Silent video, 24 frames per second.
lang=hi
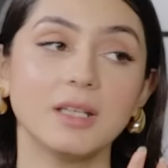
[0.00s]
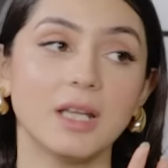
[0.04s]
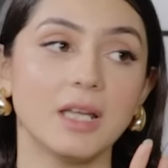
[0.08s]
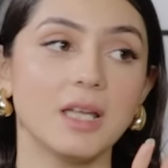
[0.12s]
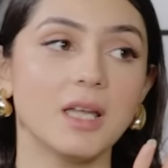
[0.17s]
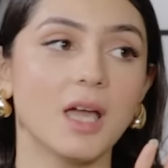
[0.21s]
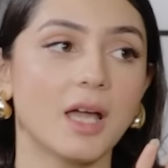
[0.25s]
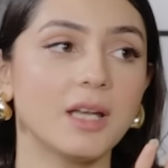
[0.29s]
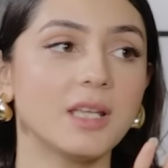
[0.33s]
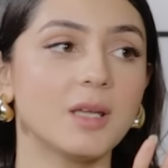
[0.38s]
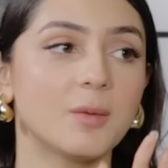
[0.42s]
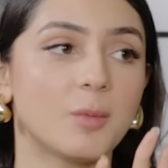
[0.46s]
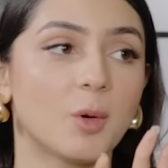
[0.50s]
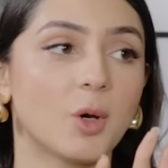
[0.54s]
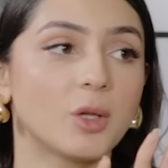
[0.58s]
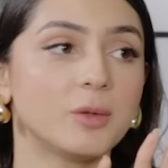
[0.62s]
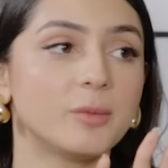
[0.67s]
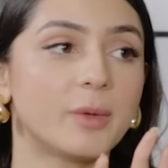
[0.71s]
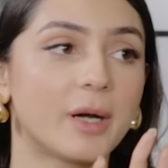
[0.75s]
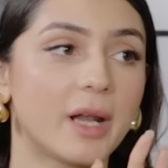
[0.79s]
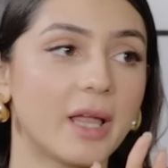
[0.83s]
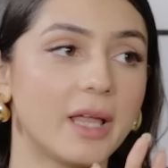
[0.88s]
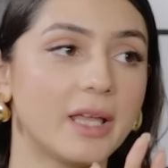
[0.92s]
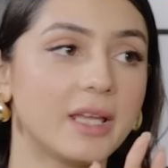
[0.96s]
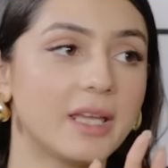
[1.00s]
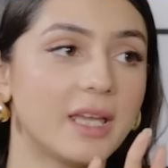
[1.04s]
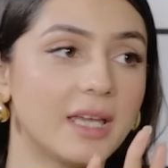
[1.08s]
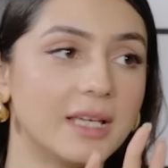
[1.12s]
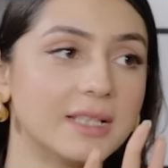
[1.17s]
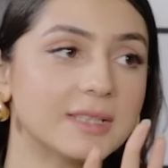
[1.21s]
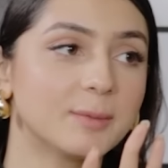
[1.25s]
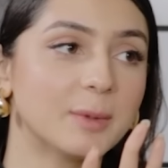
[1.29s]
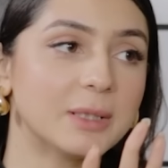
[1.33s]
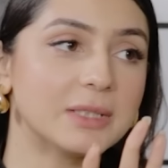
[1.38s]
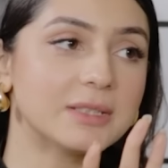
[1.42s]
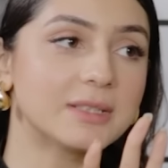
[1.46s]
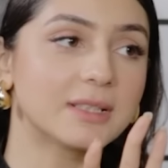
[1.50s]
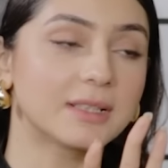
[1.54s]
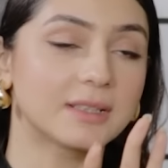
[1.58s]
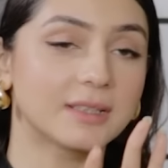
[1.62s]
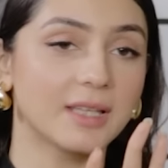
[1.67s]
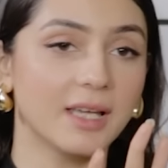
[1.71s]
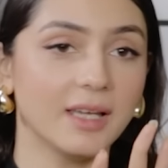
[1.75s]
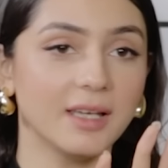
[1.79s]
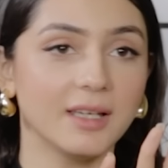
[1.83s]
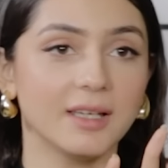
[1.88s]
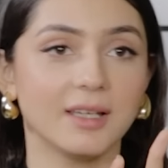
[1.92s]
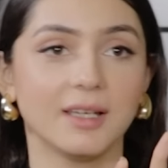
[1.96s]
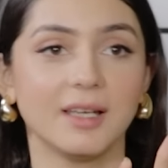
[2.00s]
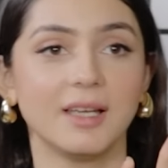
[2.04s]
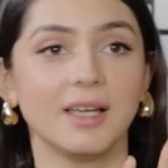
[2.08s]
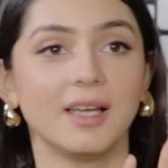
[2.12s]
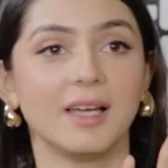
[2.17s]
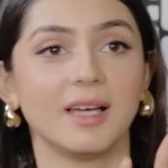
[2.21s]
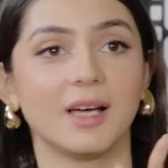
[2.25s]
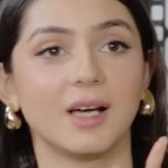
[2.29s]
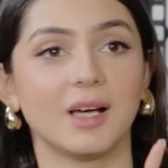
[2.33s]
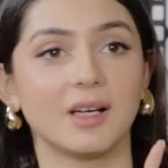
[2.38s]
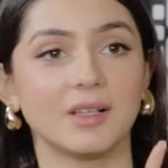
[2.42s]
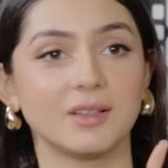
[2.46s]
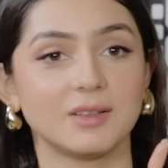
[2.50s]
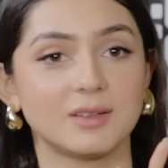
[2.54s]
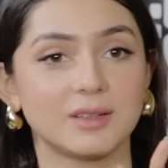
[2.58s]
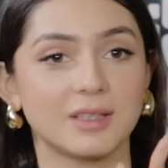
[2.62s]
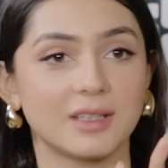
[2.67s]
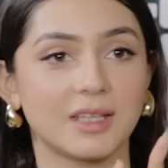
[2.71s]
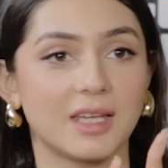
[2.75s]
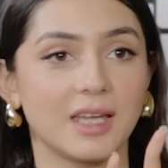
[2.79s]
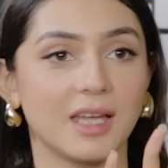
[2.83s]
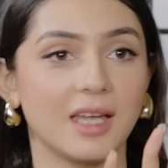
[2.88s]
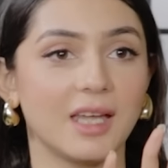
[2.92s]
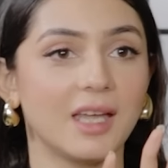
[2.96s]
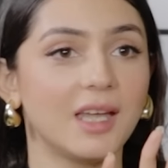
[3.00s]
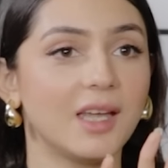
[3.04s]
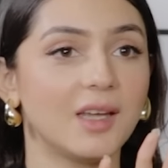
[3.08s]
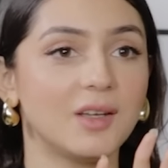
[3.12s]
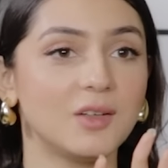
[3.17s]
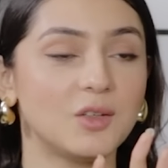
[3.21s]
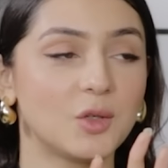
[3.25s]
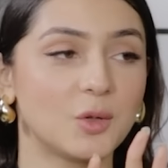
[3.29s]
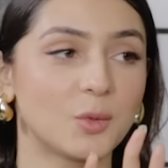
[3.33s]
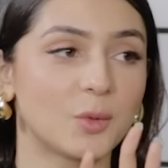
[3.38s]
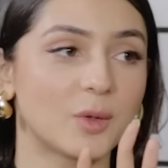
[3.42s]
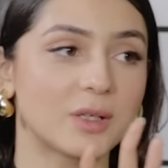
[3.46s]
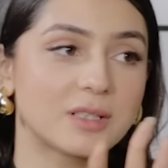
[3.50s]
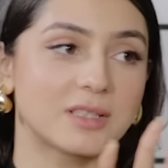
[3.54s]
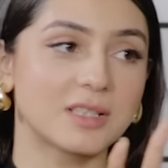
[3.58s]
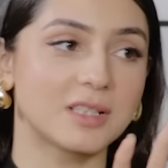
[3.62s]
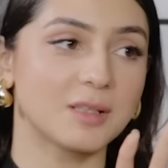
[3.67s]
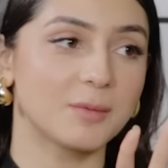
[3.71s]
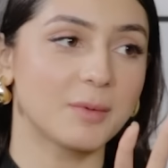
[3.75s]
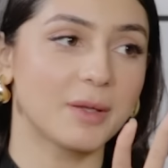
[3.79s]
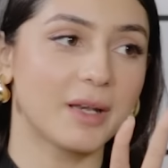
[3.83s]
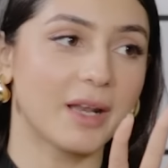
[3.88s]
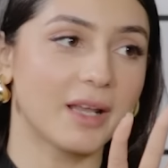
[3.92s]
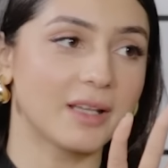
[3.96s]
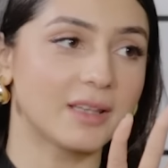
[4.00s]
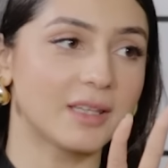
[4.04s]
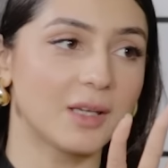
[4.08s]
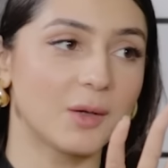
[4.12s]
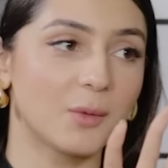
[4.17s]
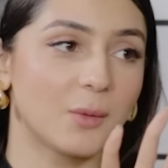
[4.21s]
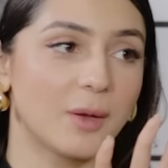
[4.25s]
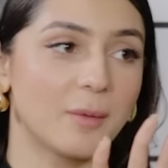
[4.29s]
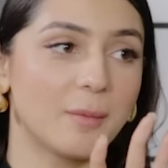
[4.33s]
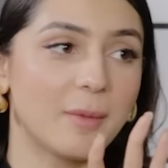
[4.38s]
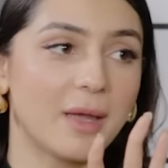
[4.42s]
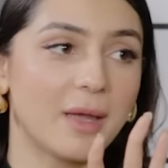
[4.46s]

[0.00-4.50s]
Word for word: नहीं यार ये बहुत बड़ा एक केस बन सकता है हाँ। कि यूनिवर्सिटी में रहते हुए